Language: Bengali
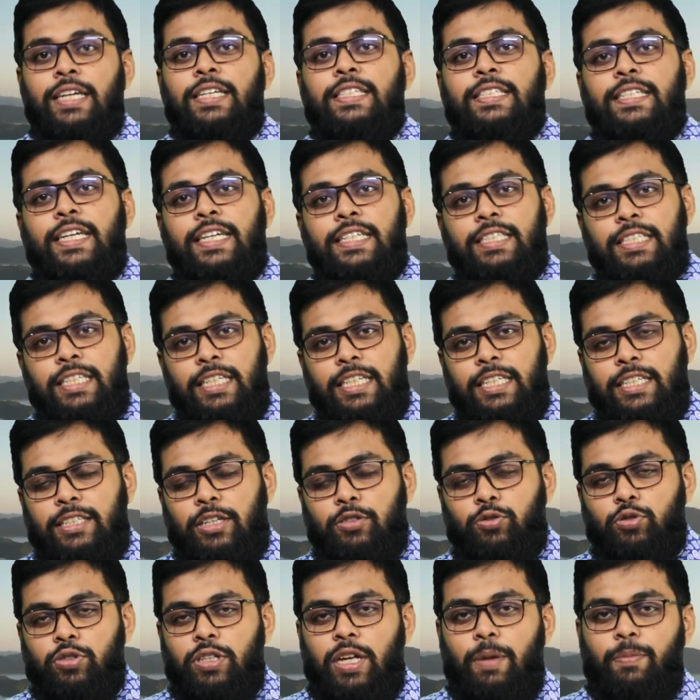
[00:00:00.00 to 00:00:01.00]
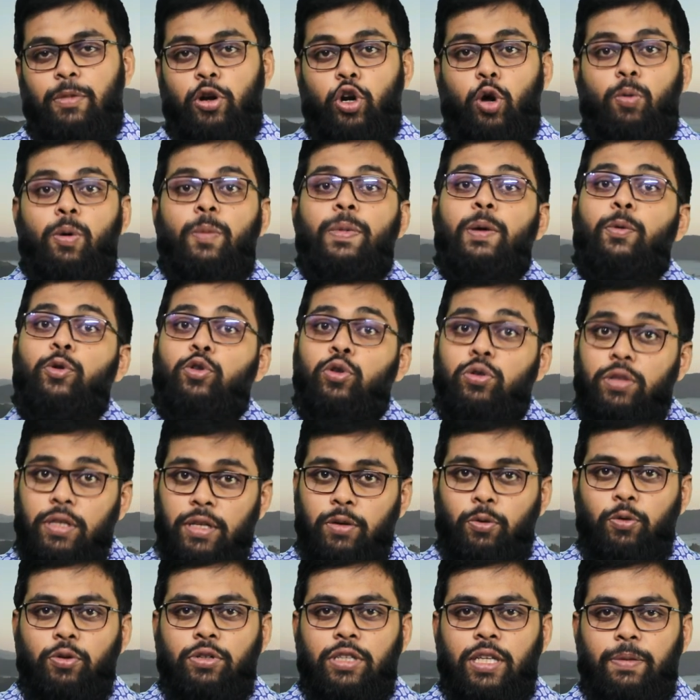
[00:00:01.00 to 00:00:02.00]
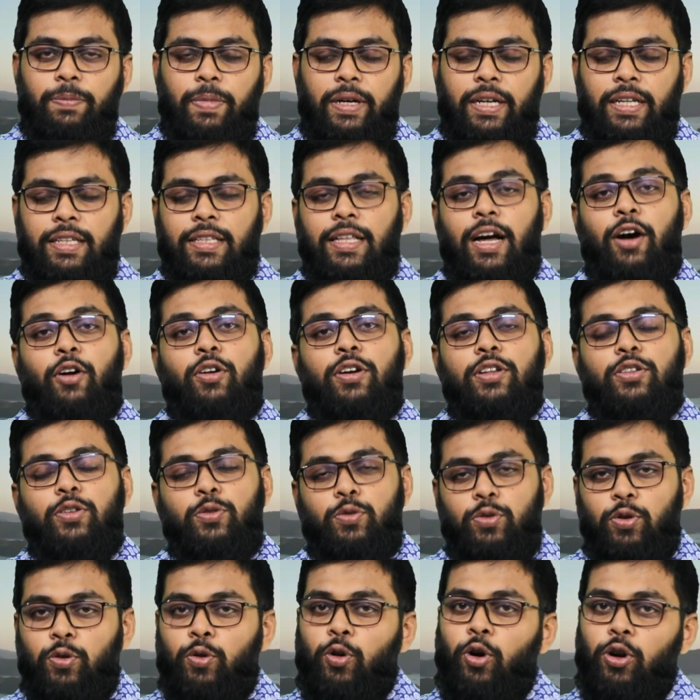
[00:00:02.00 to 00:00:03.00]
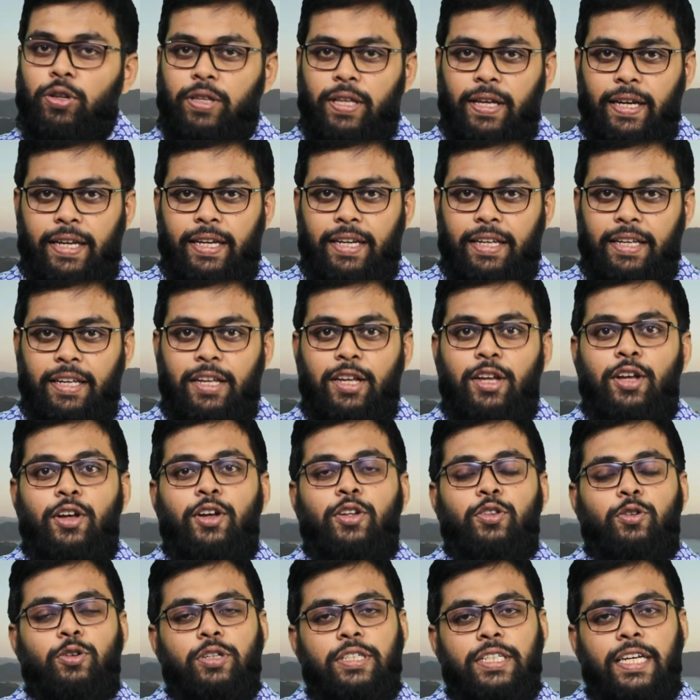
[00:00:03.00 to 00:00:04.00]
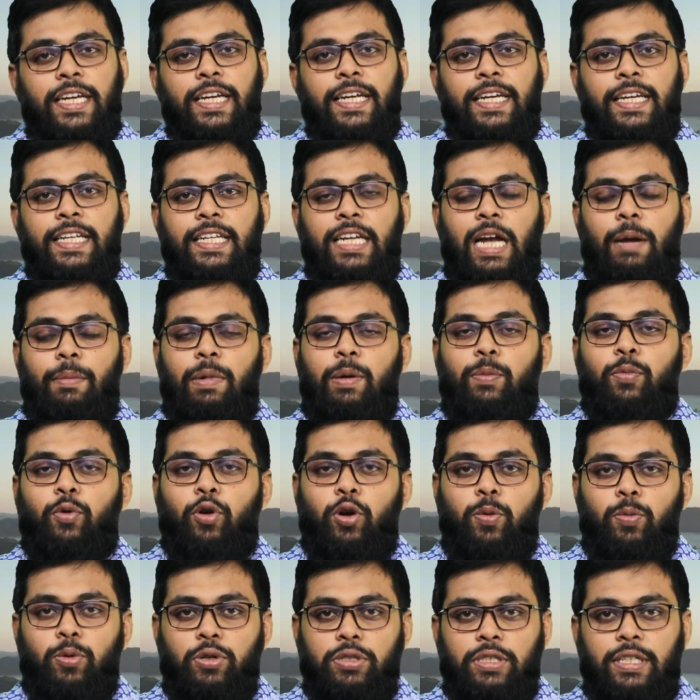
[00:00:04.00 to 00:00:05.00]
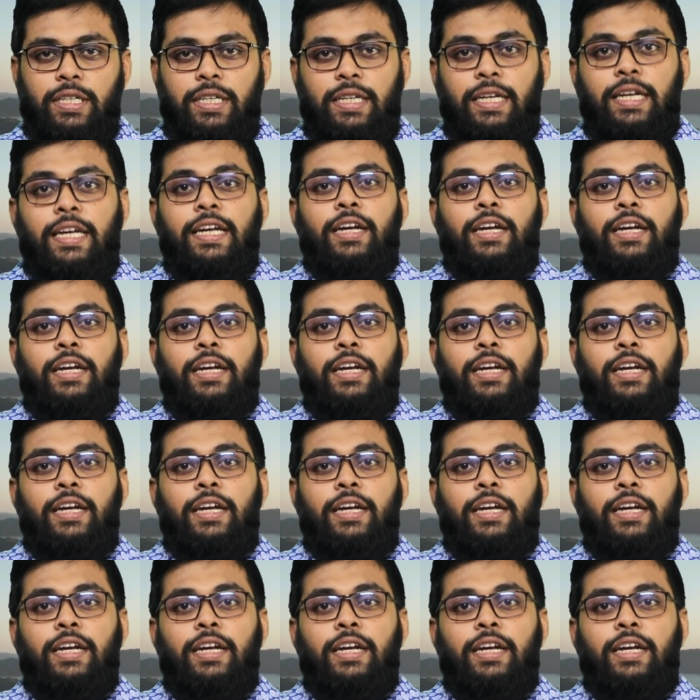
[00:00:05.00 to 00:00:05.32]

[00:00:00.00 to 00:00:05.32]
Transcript: সেই চিকিৎসা যদি আমরা নববী পদ্ধতিতে করতে পারি তাহলে তো কোনো কথাই নেই তো সেই ক্ষেত্রে আমি বলবো যে